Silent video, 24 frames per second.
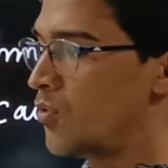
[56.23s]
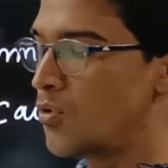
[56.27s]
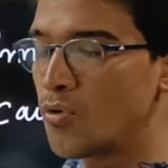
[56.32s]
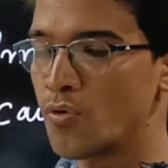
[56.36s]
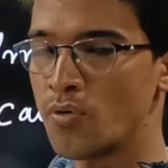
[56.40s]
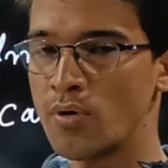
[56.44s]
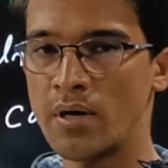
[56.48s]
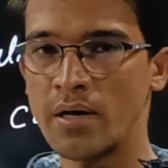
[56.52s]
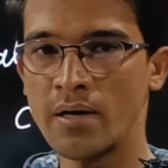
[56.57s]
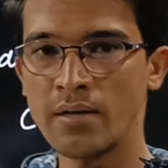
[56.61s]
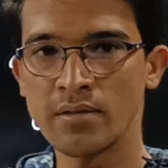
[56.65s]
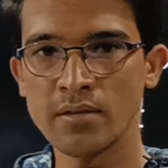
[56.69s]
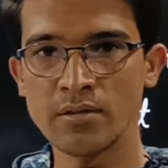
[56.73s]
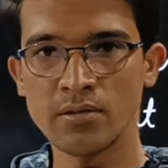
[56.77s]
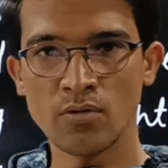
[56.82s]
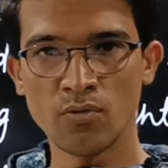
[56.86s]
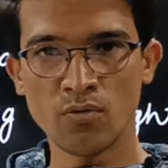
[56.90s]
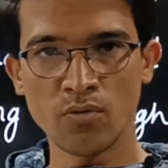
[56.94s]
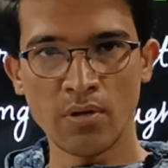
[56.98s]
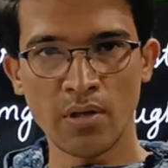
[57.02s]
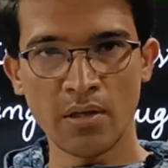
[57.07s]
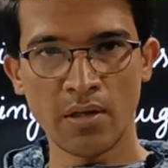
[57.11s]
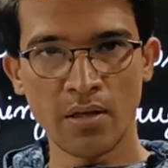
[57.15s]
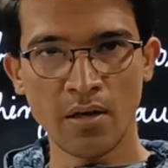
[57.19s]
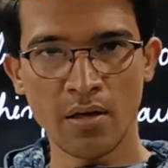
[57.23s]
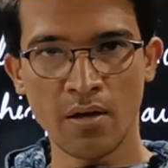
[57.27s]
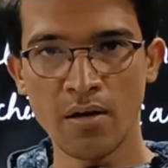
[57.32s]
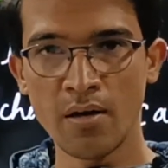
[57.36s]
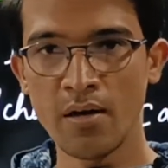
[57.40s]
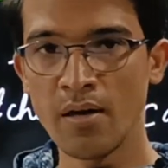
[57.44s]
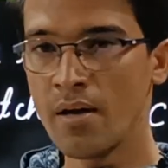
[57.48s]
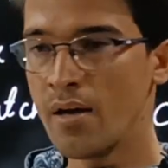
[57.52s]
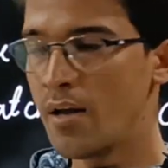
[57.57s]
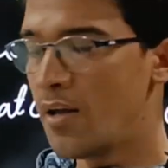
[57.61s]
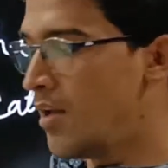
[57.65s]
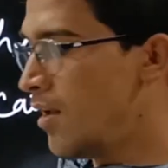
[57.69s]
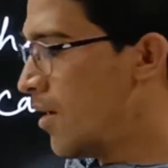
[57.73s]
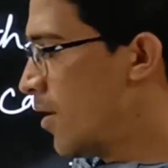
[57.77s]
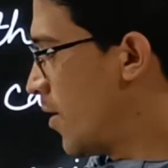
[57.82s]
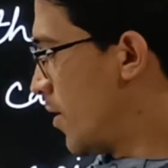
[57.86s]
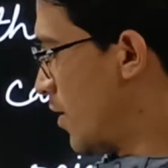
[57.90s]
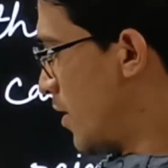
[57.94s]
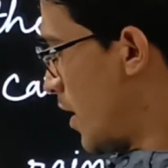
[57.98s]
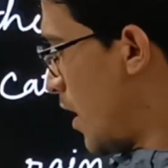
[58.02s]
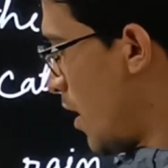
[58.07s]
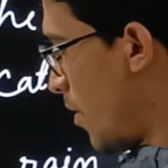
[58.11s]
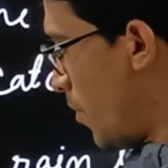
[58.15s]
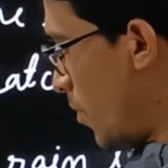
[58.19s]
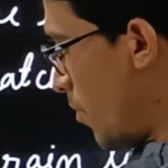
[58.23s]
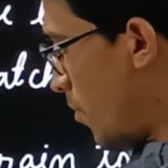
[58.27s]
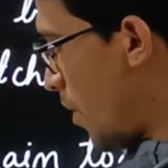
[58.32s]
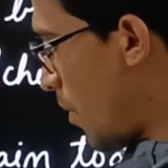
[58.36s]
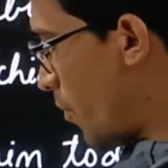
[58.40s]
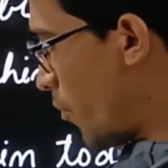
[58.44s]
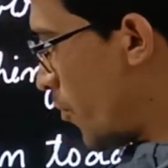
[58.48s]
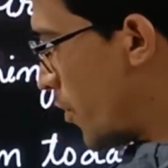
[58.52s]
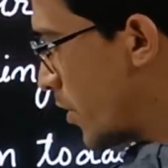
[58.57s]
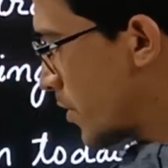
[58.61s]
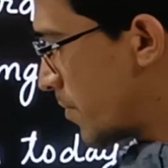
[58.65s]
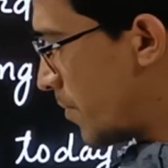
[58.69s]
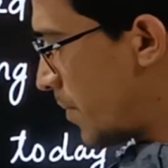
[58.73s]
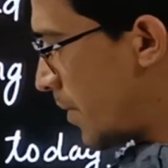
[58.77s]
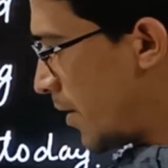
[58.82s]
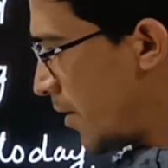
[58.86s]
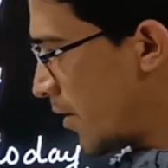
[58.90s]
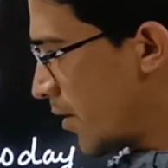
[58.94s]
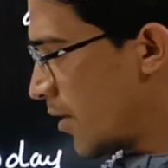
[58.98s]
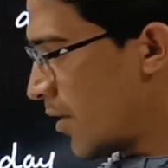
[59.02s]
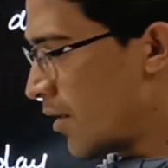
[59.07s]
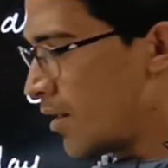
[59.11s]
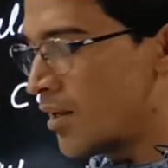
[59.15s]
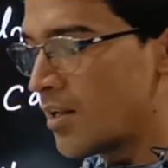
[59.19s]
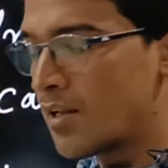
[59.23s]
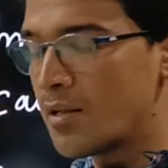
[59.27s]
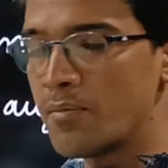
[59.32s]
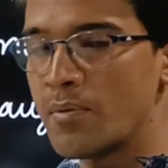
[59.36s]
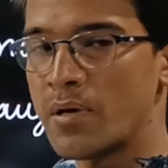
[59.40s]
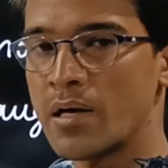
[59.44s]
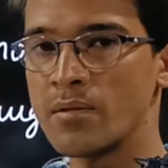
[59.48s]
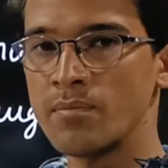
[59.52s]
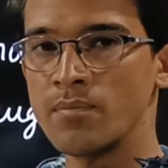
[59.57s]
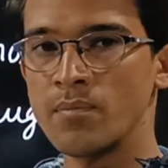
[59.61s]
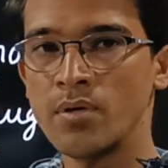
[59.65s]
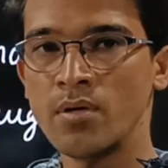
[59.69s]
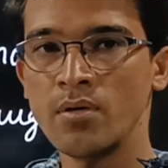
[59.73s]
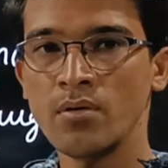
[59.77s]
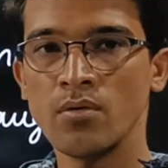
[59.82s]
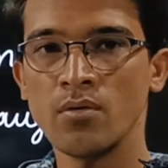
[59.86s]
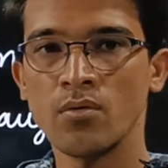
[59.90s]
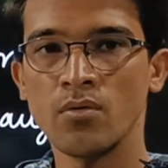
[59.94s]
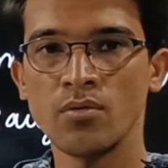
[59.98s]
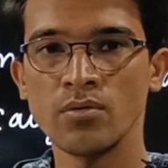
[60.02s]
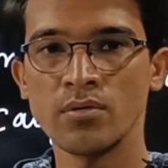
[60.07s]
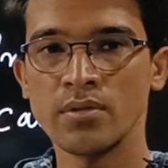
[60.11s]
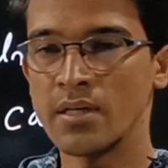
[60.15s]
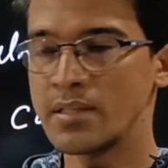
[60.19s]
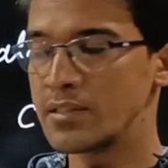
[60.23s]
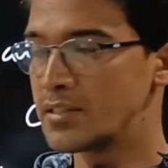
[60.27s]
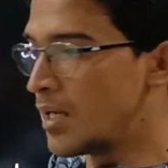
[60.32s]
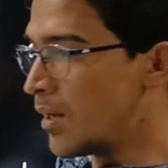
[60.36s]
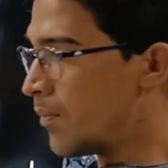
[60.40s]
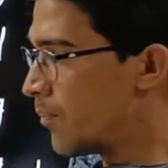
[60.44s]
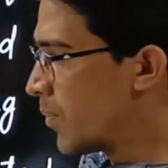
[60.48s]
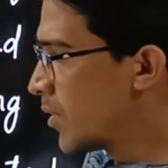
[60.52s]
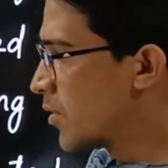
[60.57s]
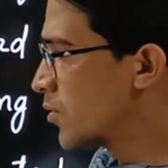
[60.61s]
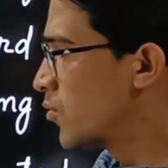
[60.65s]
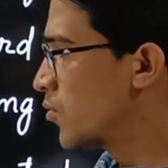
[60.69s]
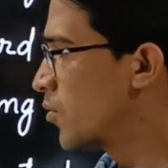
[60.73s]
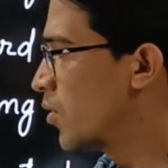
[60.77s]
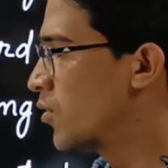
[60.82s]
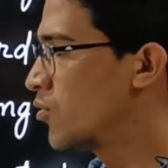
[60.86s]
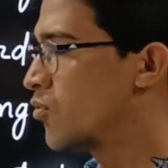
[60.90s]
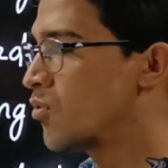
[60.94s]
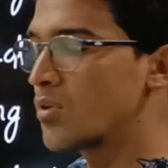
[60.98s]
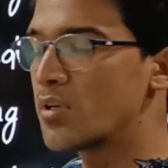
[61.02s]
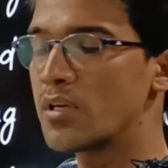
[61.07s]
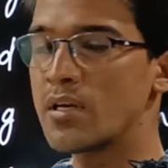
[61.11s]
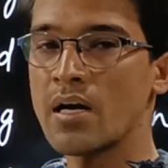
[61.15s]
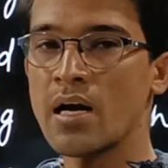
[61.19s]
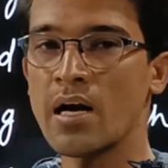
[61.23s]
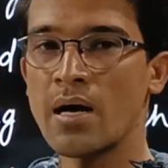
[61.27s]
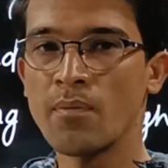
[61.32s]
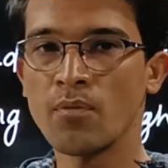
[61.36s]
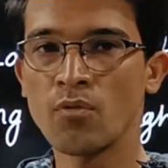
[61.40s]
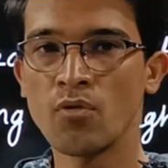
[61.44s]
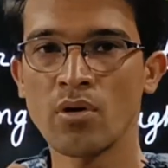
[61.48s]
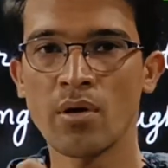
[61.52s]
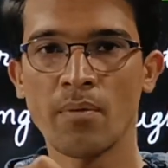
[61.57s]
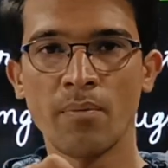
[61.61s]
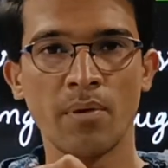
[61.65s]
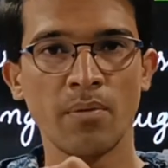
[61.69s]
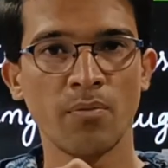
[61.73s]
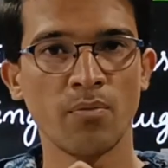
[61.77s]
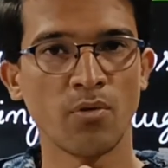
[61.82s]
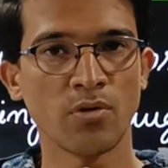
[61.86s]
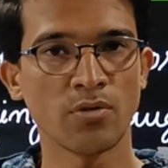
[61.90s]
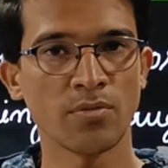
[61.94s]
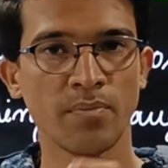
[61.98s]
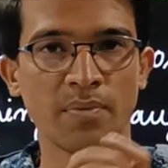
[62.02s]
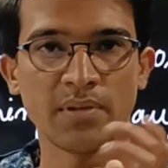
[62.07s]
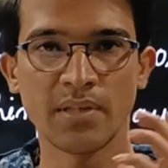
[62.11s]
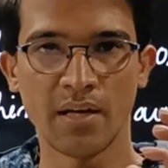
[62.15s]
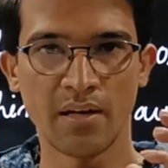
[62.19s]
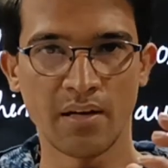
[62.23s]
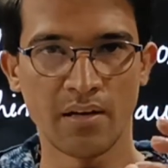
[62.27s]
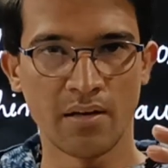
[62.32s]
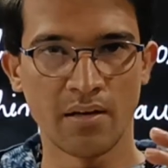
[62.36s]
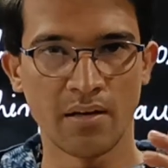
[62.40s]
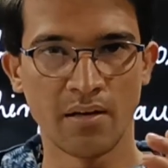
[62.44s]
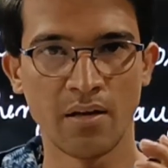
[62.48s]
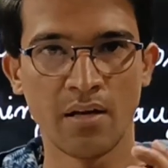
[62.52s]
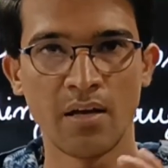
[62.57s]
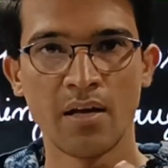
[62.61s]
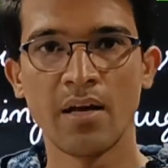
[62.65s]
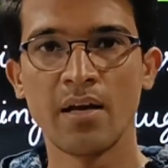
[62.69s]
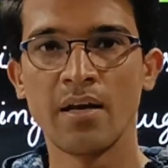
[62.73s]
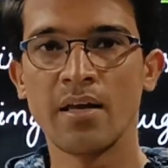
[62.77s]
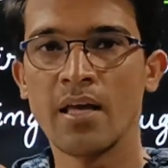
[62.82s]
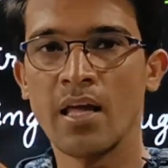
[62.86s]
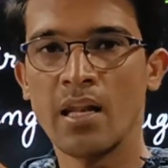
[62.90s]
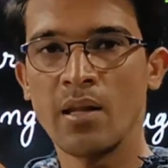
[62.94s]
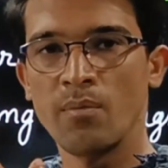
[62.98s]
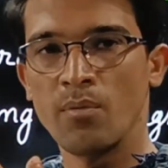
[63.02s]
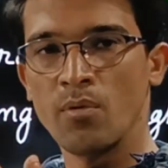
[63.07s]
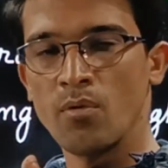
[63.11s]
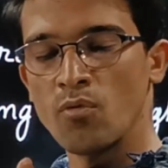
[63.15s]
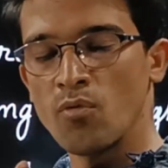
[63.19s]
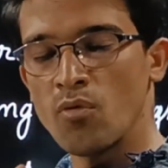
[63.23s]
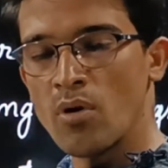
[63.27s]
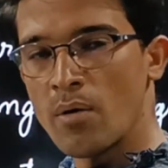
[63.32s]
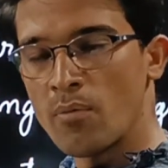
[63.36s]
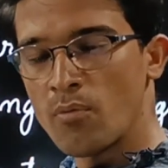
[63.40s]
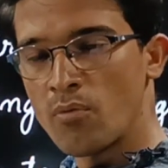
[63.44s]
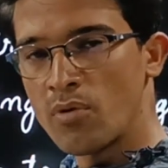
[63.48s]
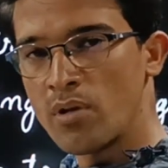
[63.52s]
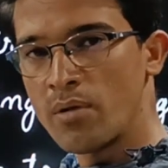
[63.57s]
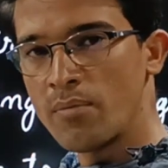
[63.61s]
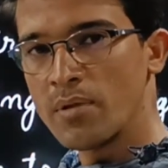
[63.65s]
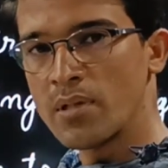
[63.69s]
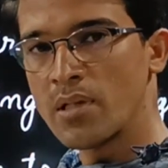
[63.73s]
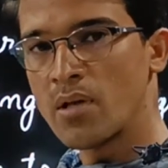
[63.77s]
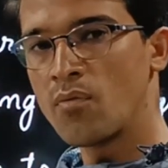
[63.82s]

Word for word: वीडियो को एंड तक जरूर देखिएगा यहाँ पर मैं आपको एक्सप्लेन करने के बाद में कुछ एग्जाम्पल्स दूंगा जो कि आपको कमेंट बॉक्स में बताने हैं यानी मैं उनको आपको नहीं